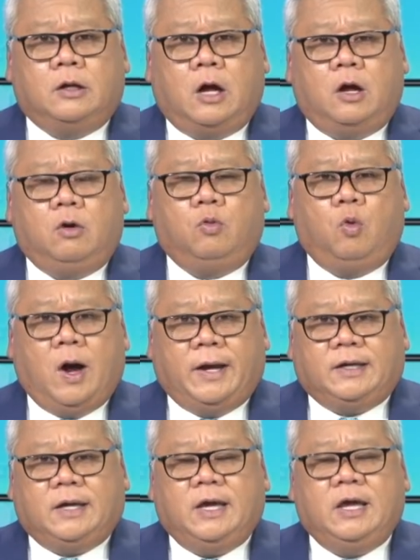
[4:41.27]
Đó,
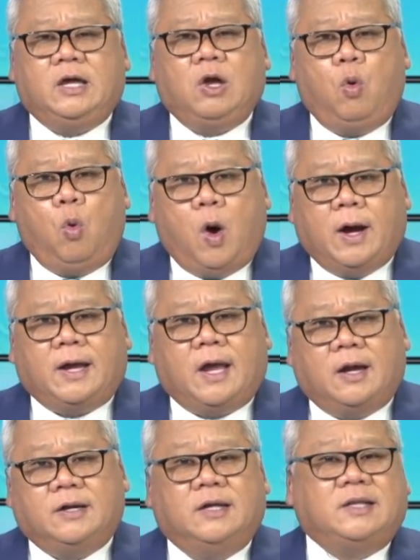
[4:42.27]
ngoại khi cái hoàn
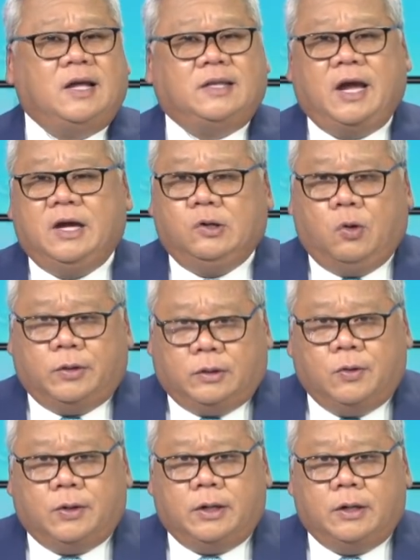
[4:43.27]
cảnh người ta thay đổi thôi,